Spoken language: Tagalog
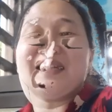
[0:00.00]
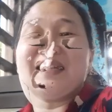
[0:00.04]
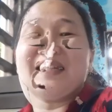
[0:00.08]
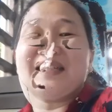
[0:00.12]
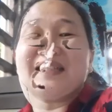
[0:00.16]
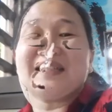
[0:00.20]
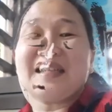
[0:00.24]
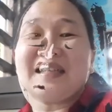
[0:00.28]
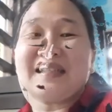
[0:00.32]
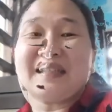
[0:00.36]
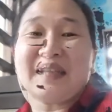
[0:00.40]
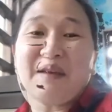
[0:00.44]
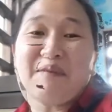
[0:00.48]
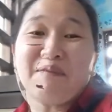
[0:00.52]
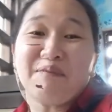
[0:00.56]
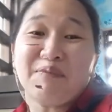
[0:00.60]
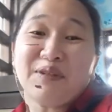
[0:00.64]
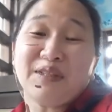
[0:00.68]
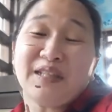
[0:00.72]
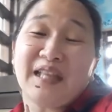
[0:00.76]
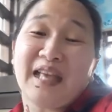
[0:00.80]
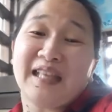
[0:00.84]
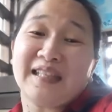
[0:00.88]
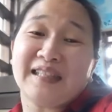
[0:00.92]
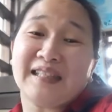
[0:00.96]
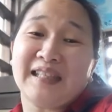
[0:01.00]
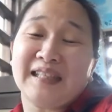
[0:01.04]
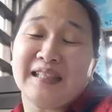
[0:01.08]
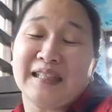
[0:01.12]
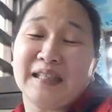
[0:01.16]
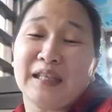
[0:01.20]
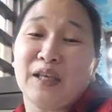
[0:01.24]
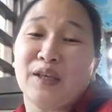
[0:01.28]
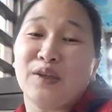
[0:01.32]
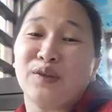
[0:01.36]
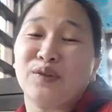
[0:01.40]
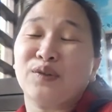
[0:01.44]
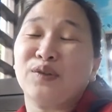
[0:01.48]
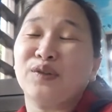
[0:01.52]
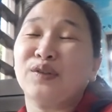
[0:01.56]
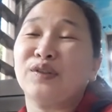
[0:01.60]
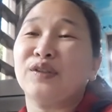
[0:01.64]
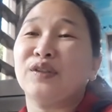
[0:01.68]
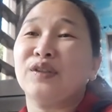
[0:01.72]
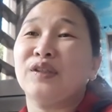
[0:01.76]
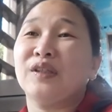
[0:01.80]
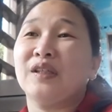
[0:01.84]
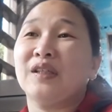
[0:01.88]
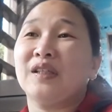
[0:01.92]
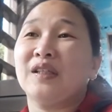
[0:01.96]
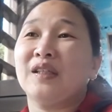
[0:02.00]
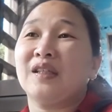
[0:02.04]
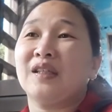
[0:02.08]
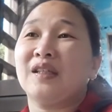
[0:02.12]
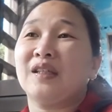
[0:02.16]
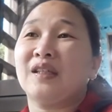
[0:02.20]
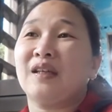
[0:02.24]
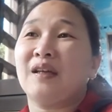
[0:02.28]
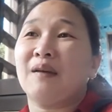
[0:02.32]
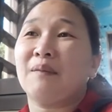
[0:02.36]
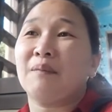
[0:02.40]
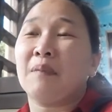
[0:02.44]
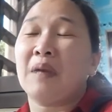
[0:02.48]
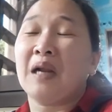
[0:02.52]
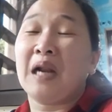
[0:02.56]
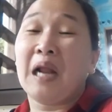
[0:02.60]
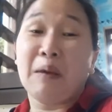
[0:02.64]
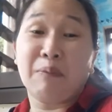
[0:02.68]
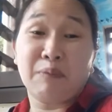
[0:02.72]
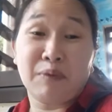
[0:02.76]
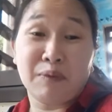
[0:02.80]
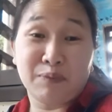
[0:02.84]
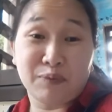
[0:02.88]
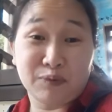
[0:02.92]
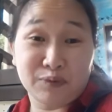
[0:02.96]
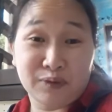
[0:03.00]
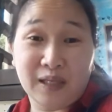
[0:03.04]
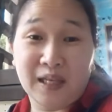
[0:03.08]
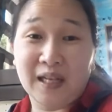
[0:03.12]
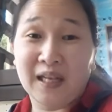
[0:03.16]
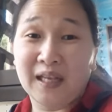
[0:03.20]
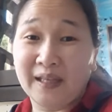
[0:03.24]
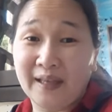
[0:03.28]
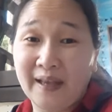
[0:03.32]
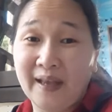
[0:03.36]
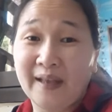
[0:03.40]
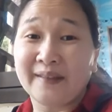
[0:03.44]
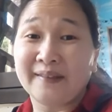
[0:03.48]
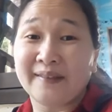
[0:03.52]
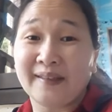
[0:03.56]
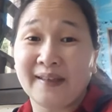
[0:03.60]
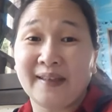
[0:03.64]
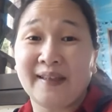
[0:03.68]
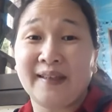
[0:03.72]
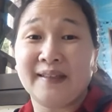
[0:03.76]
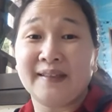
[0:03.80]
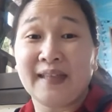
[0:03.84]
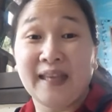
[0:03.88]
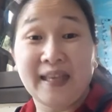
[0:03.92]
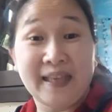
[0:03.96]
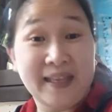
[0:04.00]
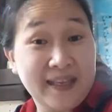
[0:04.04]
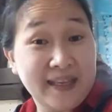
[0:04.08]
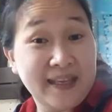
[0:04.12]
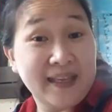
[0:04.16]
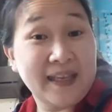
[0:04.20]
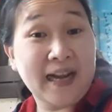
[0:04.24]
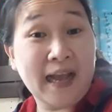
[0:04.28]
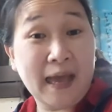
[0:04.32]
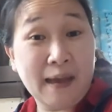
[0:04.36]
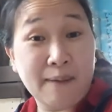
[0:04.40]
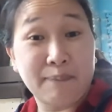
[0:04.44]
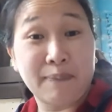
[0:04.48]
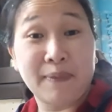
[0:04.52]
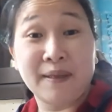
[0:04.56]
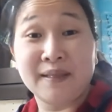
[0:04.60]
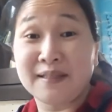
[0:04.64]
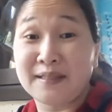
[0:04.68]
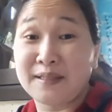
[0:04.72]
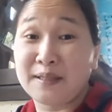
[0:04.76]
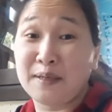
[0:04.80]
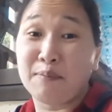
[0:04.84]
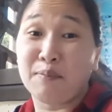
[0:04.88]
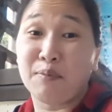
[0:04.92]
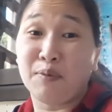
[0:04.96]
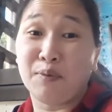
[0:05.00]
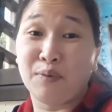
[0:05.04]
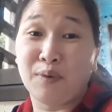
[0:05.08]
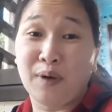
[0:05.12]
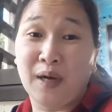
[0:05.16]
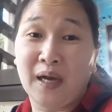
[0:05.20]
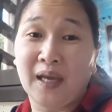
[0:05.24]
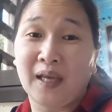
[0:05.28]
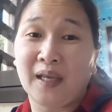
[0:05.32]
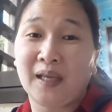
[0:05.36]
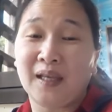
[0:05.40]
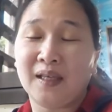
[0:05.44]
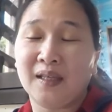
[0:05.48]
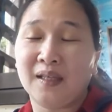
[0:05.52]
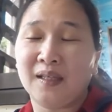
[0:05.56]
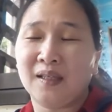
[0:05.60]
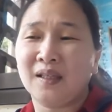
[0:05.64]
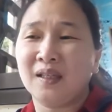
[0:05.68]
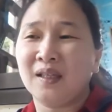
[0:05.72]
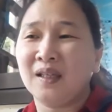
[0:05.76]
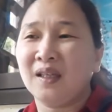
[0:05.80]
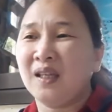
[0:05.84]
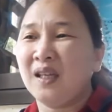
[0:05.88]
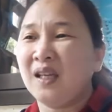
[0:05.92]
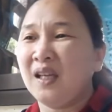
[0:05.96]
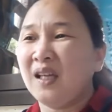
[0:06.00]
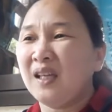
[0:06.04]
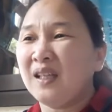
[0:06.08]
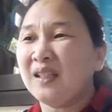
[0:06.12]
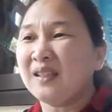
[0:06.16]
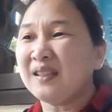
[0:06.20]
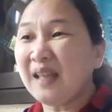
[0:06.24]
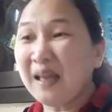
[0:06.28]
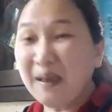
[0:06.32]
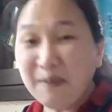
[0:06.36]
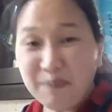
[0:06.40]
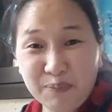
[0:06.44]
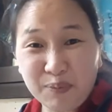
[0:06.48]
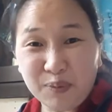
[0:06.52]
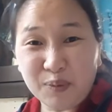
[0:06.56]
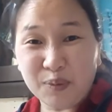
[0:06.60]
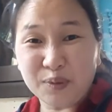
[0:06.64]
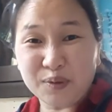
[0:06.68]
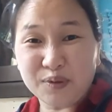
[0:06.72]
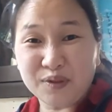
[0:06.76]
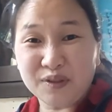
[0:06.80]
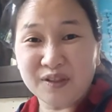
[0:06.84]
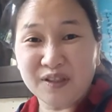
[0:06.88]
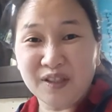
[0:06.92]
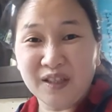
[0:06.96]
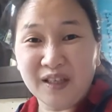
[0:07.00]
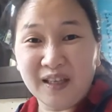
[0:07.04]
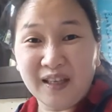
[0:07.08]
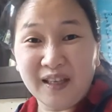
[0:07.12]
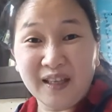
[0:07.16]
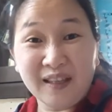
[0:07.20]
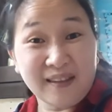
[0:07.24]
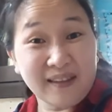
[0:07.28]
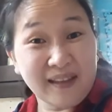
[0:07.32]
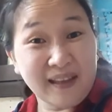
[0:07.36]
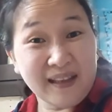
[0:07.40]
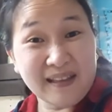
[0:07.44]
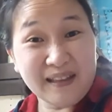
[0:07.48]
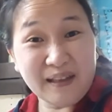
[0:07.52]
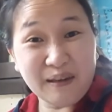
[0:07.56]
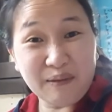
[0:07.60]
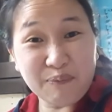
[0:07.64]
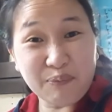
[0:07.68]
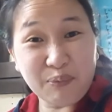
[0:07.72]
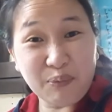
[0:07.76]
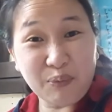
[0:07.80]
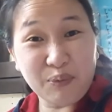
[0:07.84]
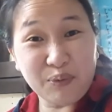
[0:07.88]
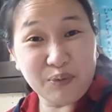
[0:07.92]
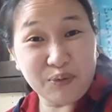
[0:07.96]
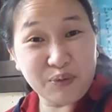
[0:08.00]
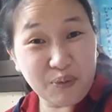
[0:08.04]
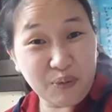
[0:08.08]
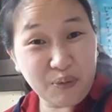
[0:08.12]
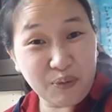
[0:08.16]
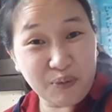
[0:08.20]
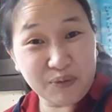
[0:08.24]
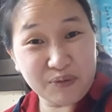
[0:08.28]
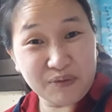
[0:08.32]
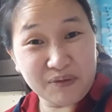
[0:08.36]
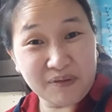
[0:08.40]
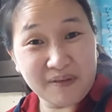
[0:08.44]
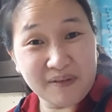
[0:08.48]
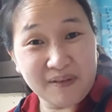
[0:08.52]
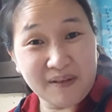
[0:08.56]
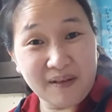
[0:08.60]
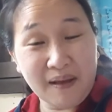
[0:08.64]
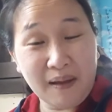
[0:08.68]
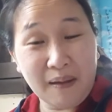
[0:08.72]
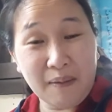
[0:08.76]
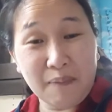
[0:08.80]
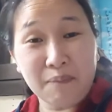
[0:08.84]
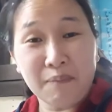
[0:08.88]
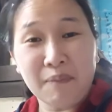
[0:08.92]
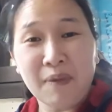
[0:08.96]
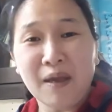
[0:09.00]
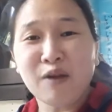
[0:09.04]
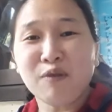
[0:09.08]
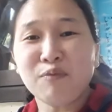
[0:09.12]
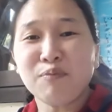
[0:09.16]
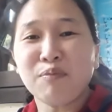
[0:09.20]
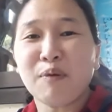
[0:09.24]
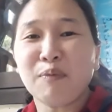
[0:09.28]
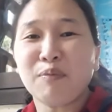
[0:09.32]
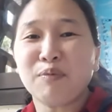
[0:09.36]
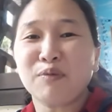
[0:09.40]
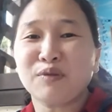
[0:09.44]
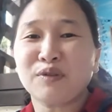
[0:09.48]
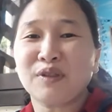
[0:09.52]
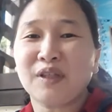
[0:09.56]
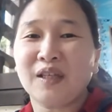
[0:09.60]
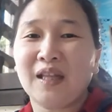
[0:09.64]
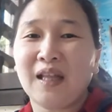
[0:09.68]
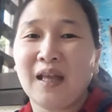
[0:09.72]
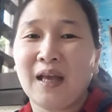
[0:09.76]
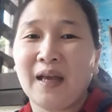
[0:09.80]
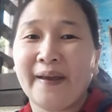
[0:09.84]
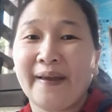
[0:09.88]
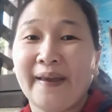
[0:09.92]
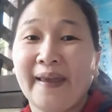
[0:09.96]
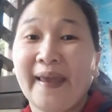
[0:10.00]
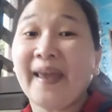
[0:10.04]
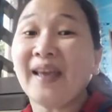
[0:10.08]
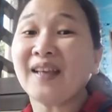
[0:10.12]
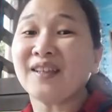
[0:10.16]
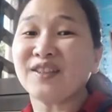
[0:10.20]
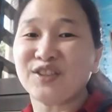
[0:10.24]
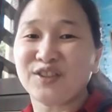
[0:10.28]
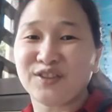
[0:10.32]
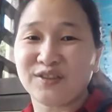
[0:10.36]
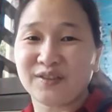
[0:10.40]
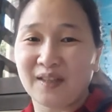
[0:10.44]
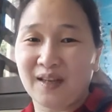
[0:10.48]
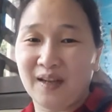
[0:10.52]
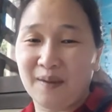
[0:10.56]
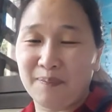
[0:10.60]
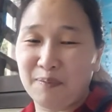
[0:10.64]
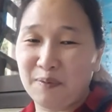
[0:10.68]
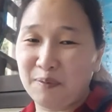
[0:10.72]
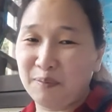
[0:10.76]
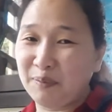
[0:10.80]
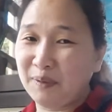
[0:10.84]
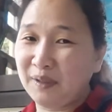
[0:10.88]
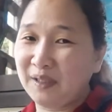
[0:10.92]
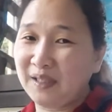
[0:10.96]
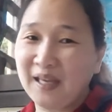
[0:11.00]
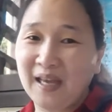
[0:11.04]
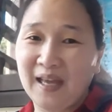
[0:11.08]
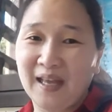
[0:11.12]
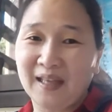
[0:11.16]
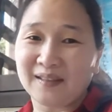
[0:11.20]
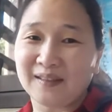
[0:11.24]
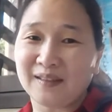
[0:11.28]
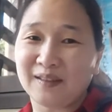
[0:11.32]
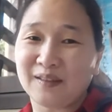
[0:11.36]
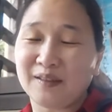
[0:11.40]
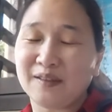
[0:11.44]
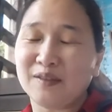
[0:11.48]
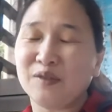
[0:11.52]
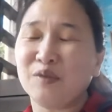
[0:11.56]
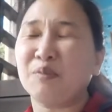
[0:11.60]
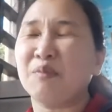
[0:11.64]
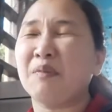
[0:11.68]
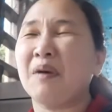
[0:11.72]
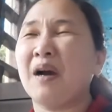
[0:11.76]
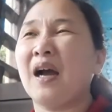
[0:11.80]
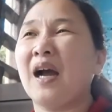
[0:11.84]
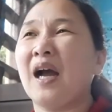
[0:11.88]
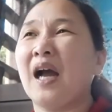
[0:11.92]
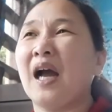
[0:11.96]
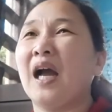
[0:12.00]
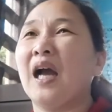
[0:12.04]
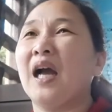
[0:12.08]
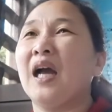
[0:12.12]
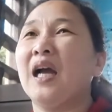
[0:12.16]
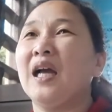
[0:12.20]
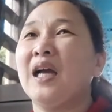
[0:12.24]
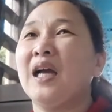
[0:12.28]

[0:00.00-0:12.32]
Sa time po natin ngayon, marami po talaga nag, nahihirapan sa buhay. Tapos, hindi lang po yun. Meron po po silang extra pabigat yung mga